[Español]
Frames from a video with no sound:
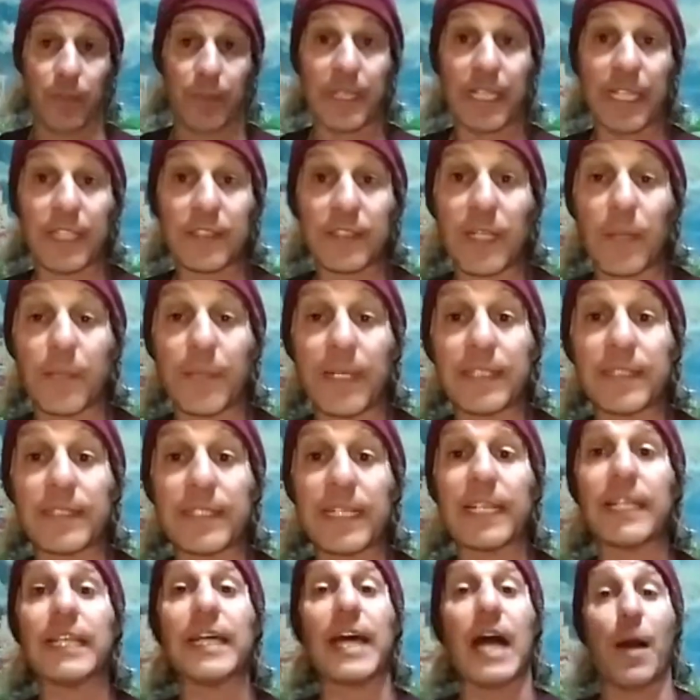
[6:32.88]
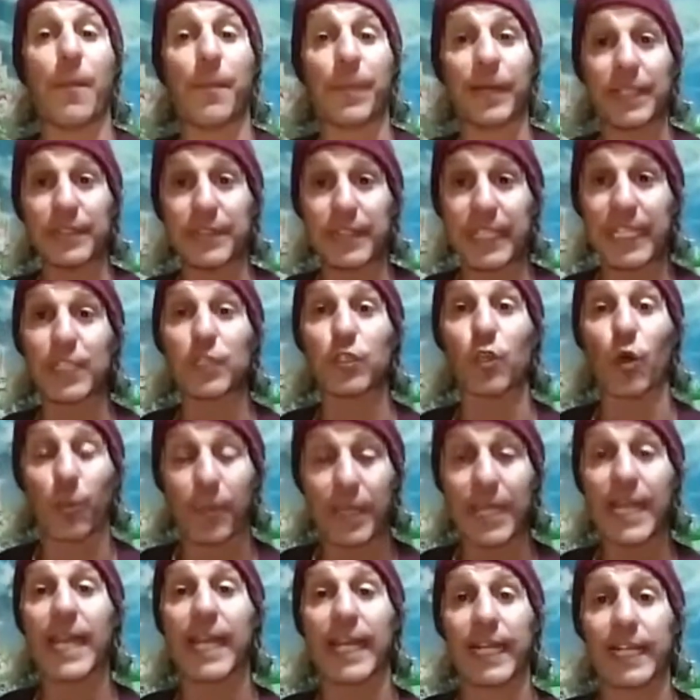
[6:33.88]
evidentemente aprendiendo
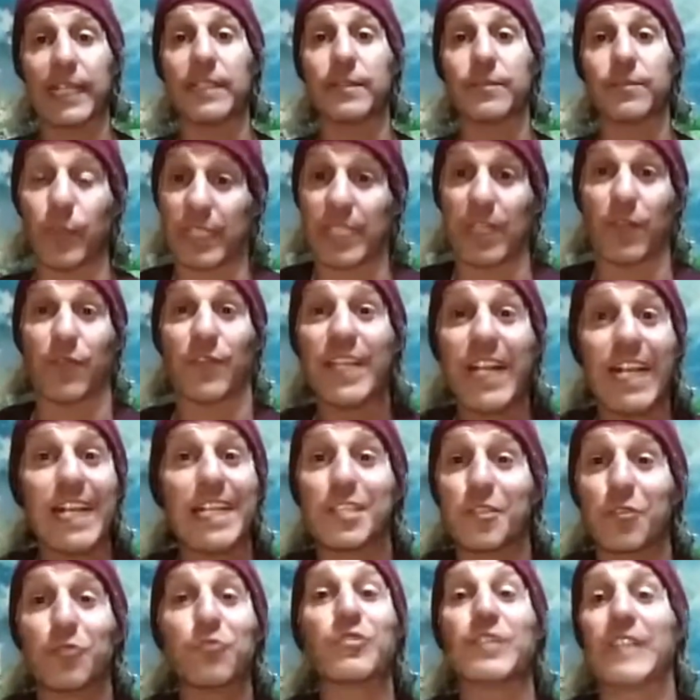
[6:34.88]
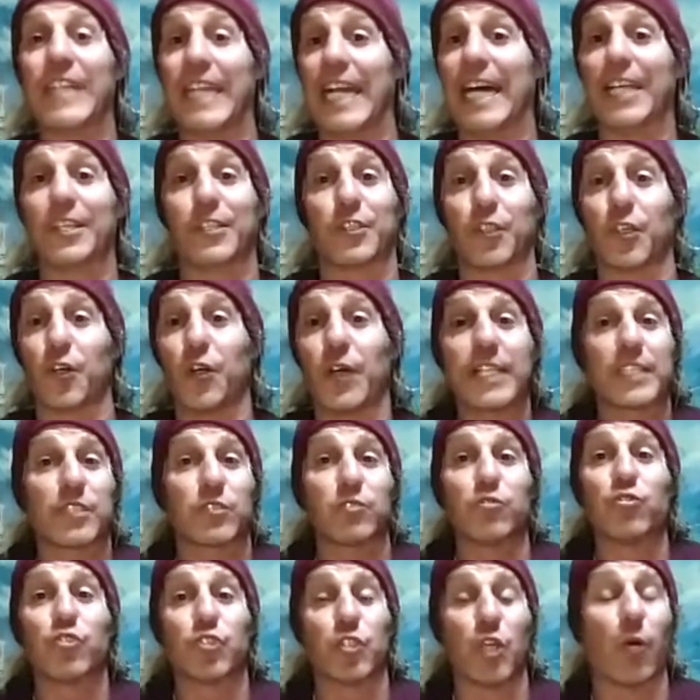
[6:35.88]
bien, porque al final es un teatro, es
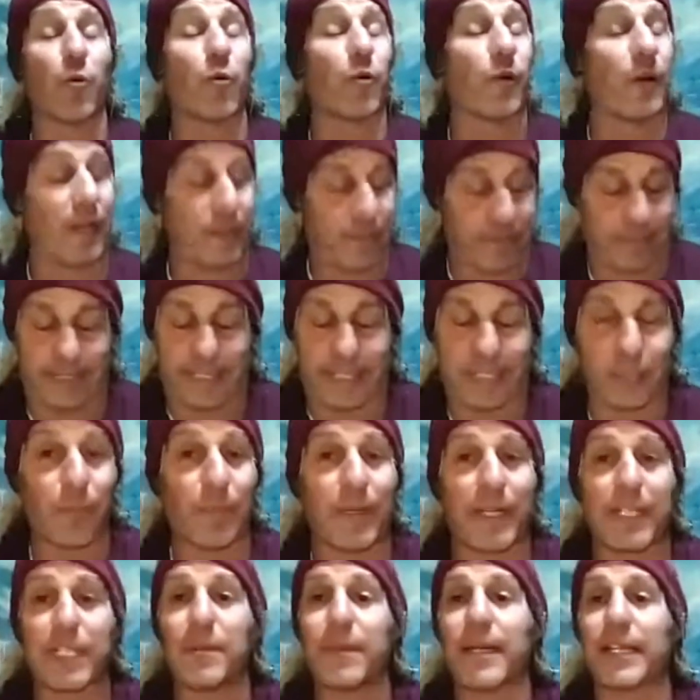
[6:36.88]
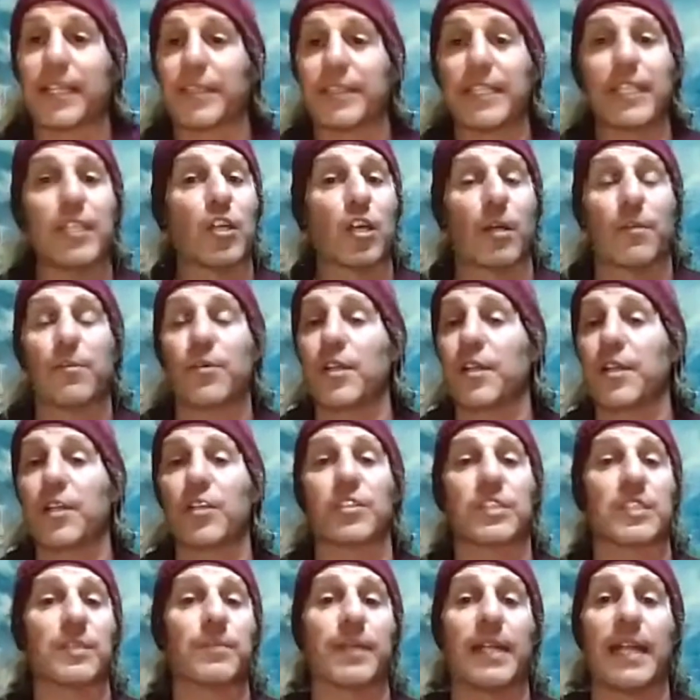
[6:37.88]
un show súper divertido, como le
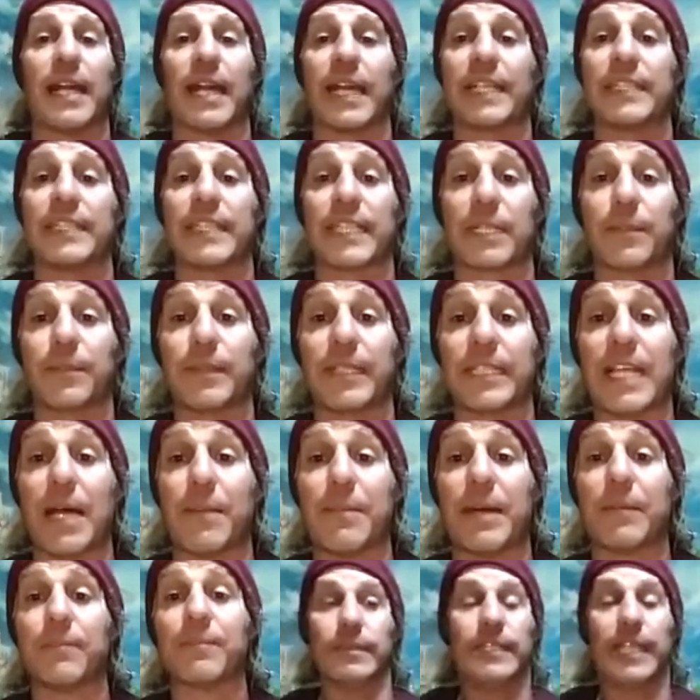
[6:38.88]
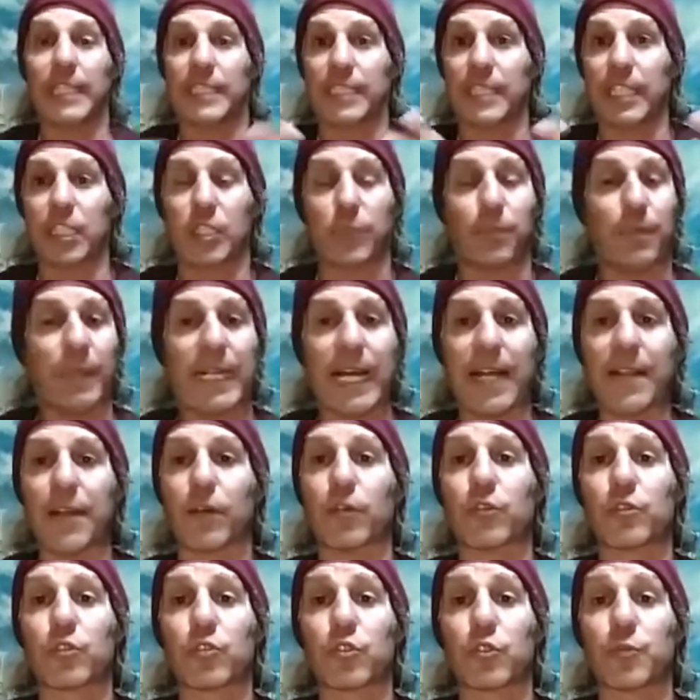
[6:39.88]
digo siempre a la gente que me llama desesperada
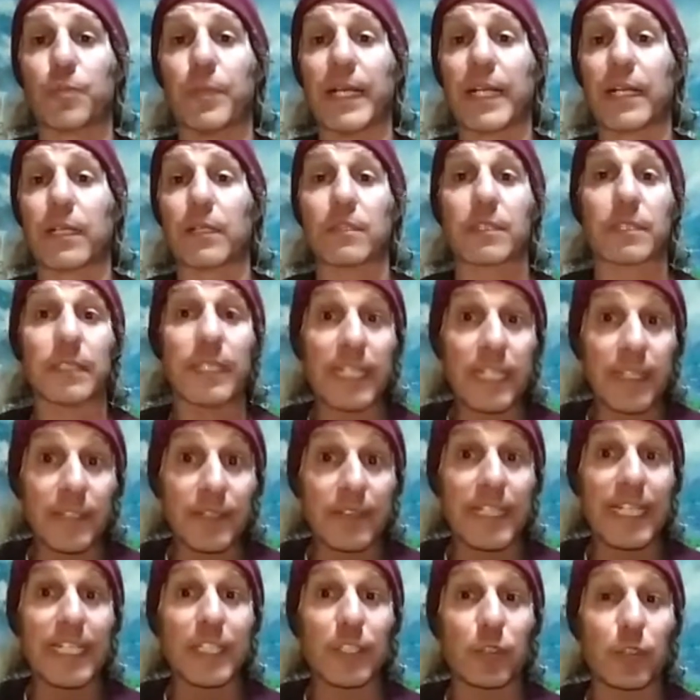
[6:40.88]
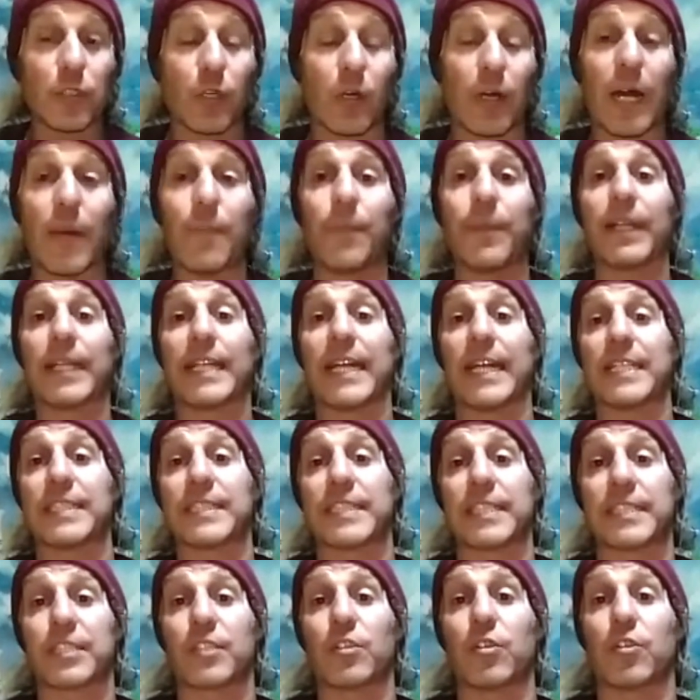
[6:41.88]
con sus perros, intento aplicar
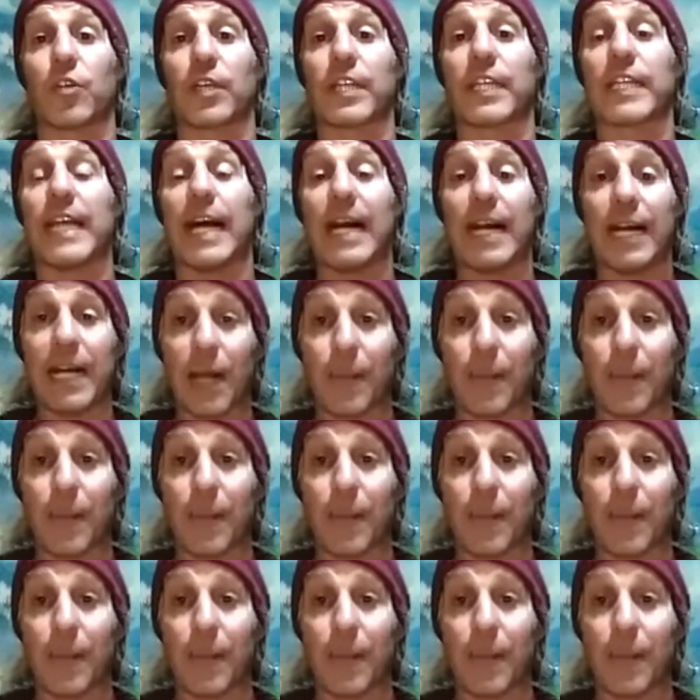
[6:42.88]
esta psicología.